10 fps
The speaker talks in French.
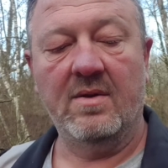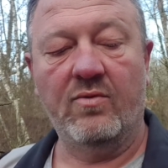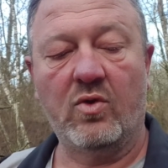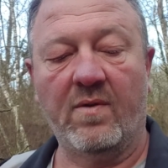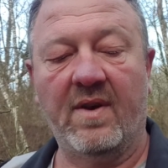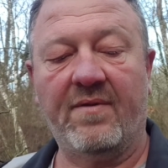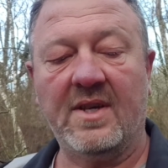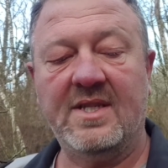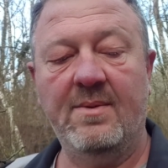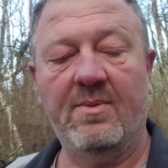Vous trouverez
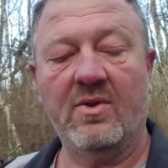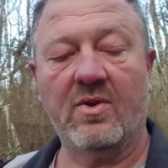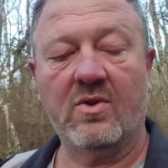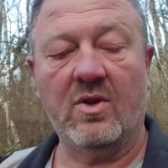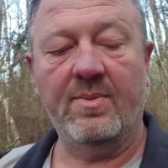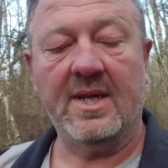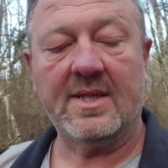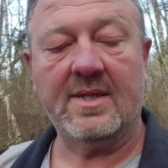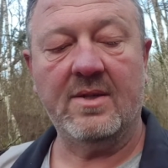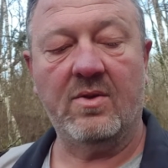facilement dans le
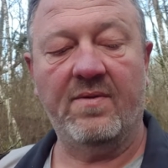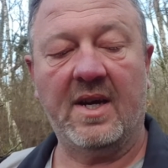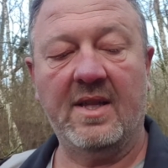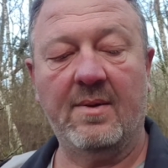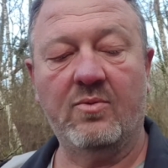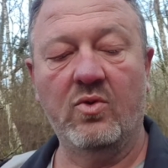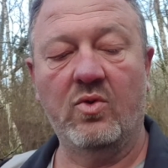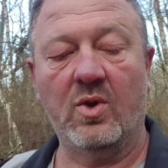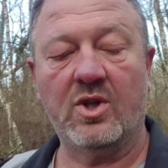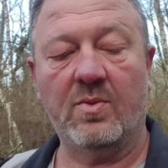commerce de véritables
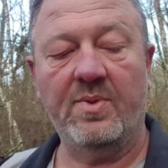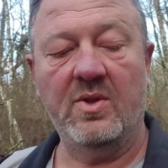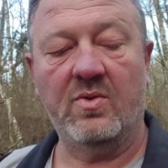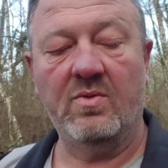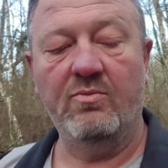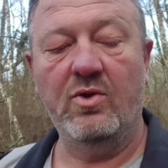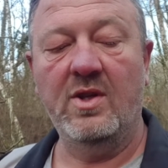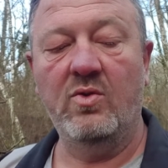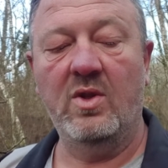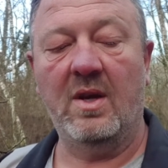couteaux à champignons
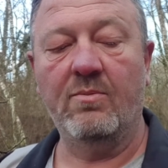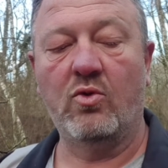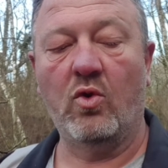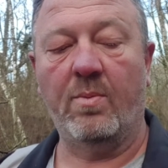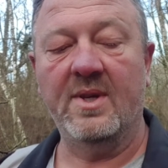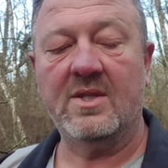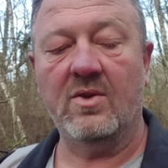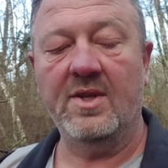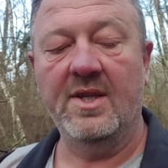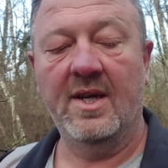munis d'une lame courbe et
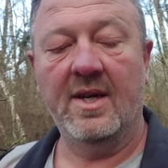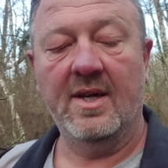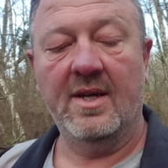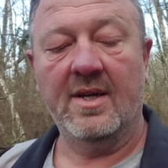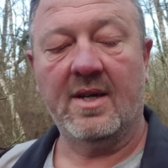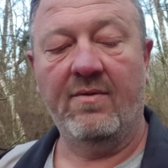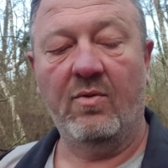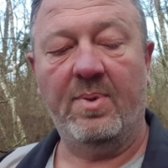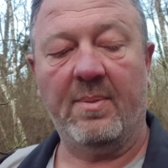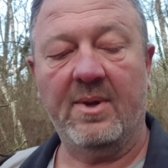solide qui
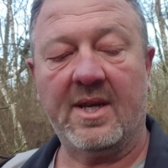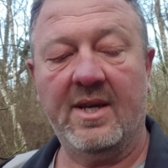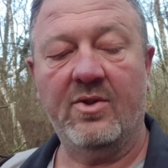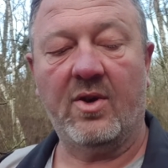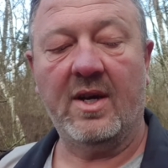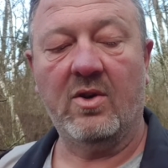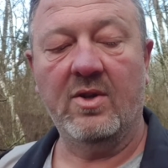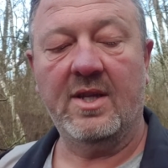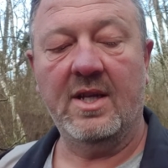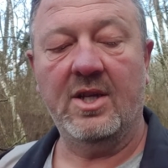vous permettra de
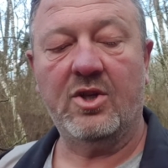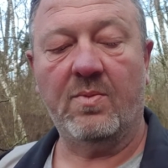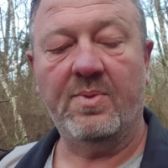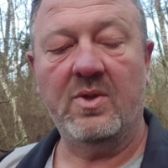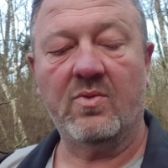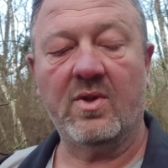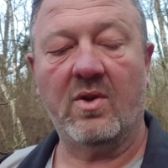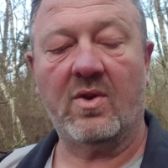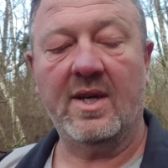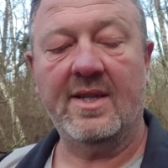récolter les champignons dans
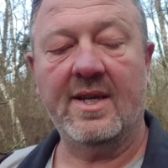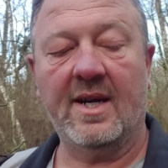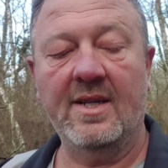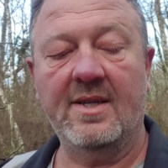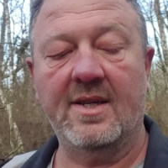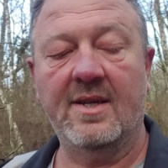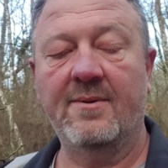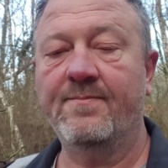leur intégralité.